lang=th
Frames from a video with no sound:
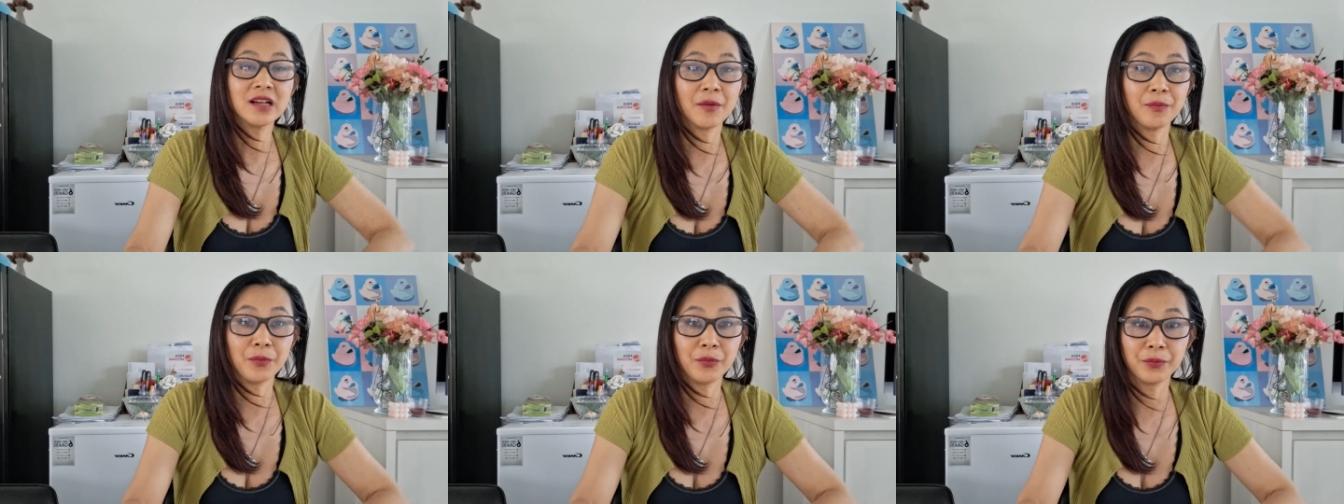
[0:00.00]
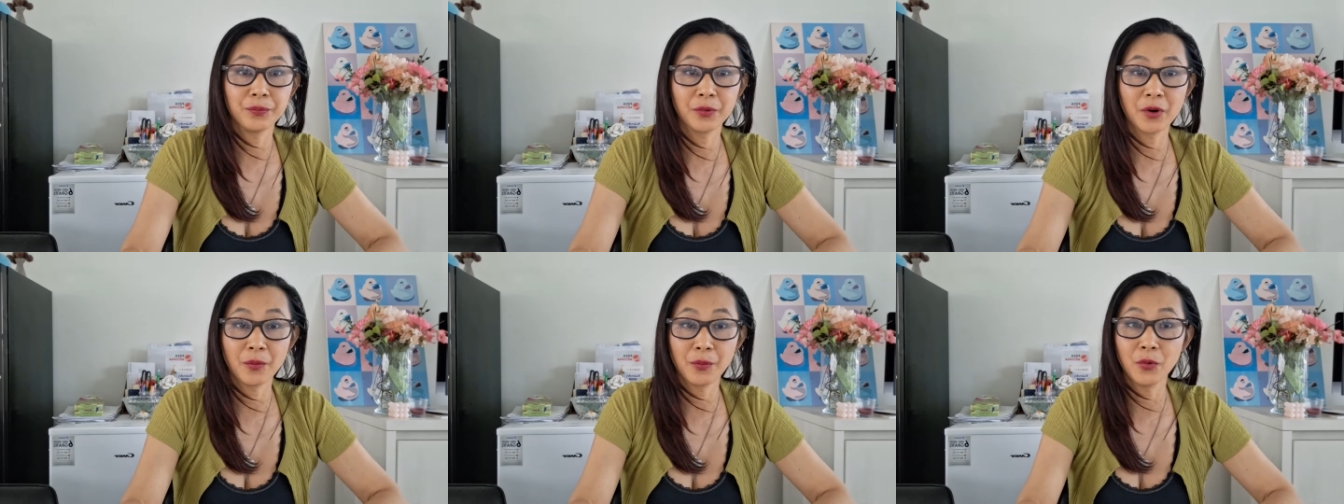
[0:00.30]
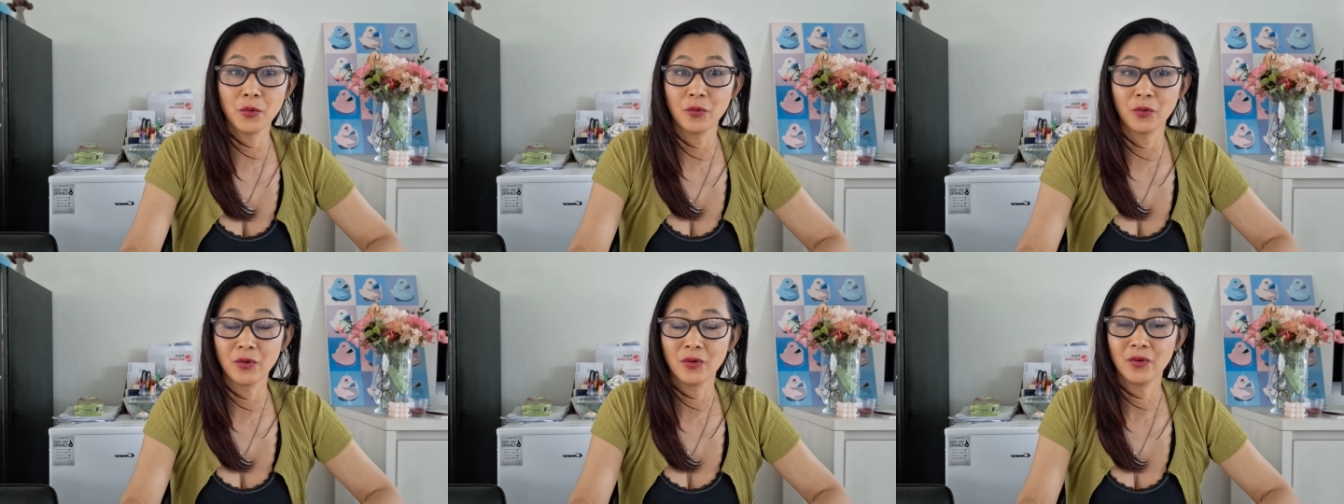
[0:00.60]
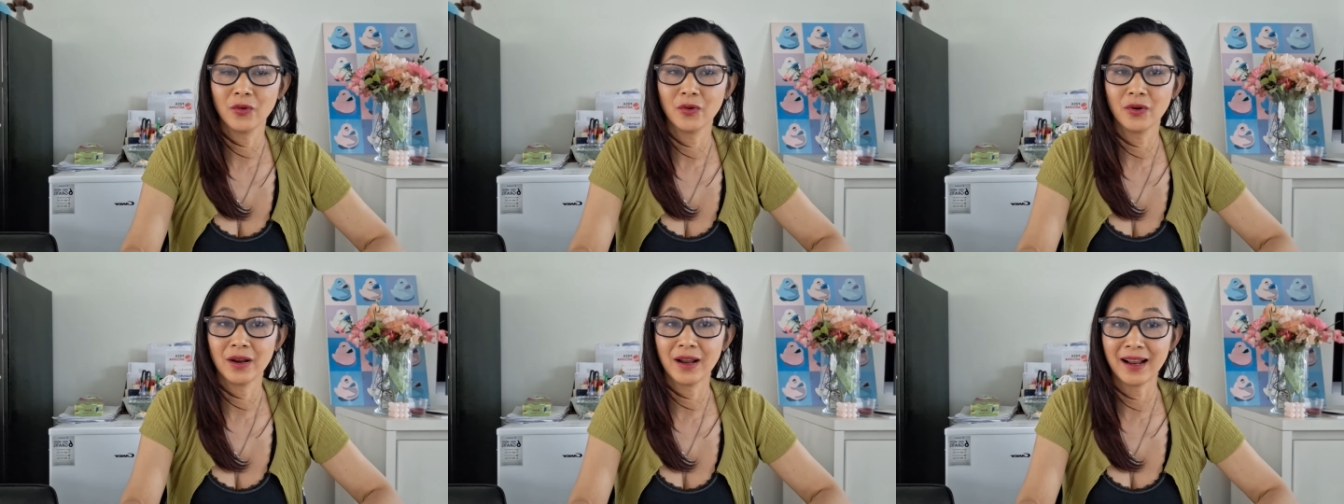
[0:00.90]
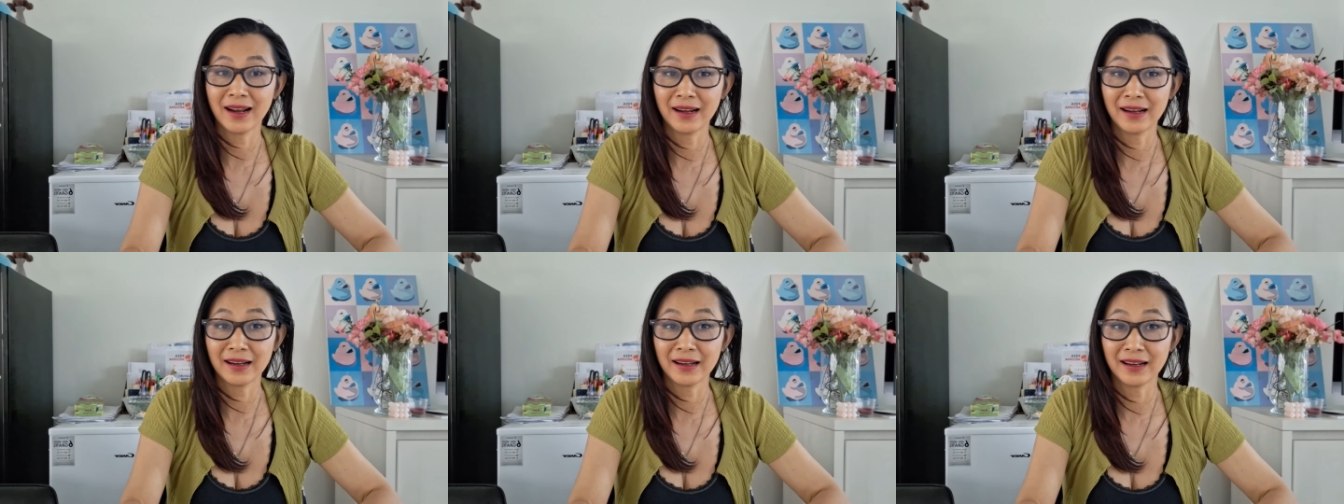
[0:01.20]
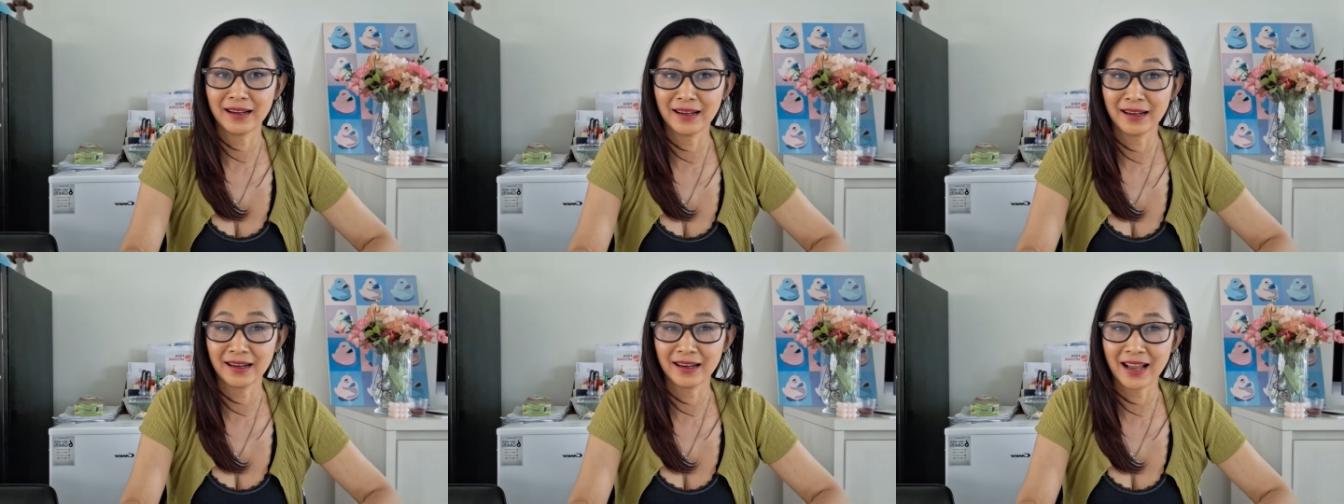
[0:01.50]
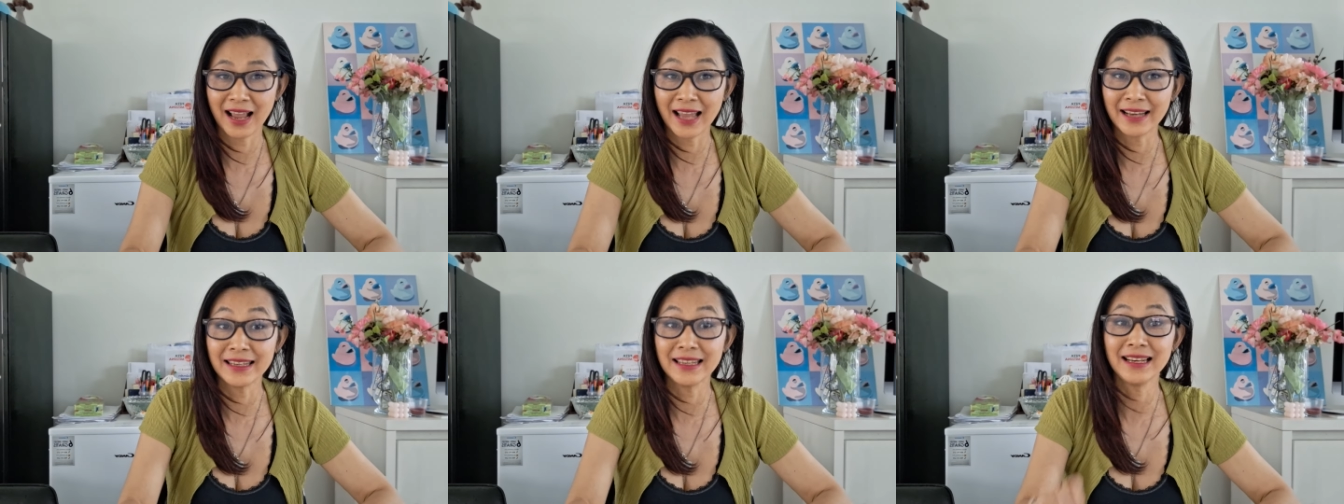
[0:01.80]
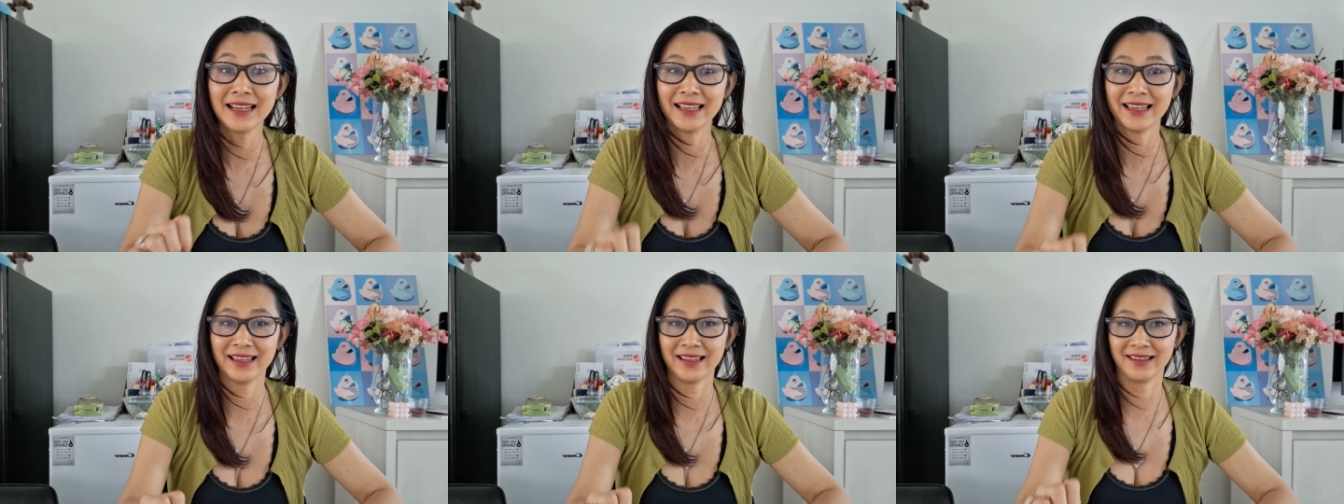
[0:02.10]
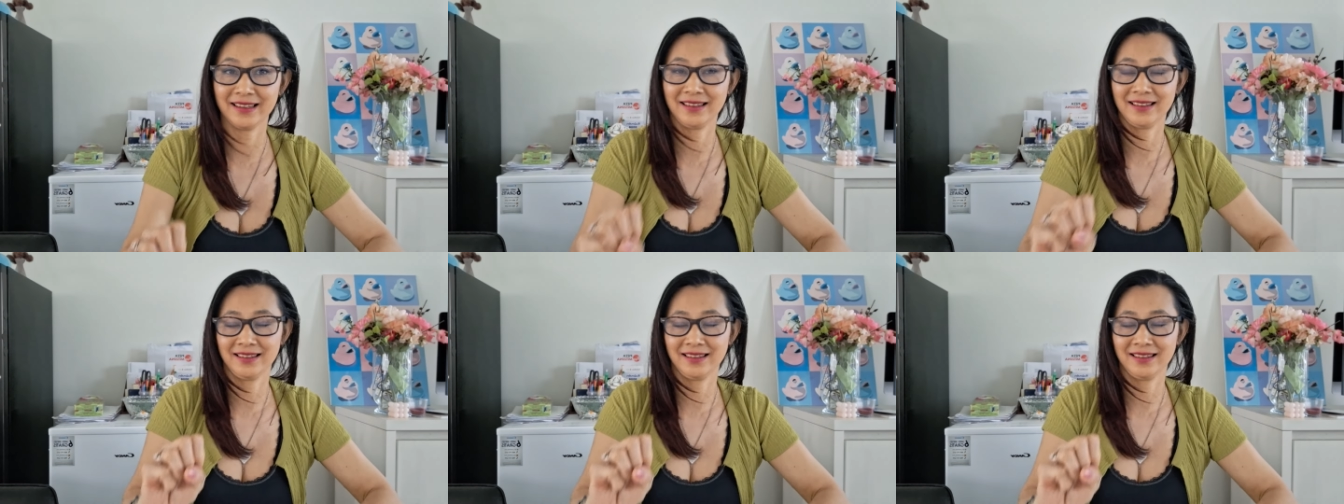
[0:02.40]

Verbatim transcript: อกระกระปุกอดีเลก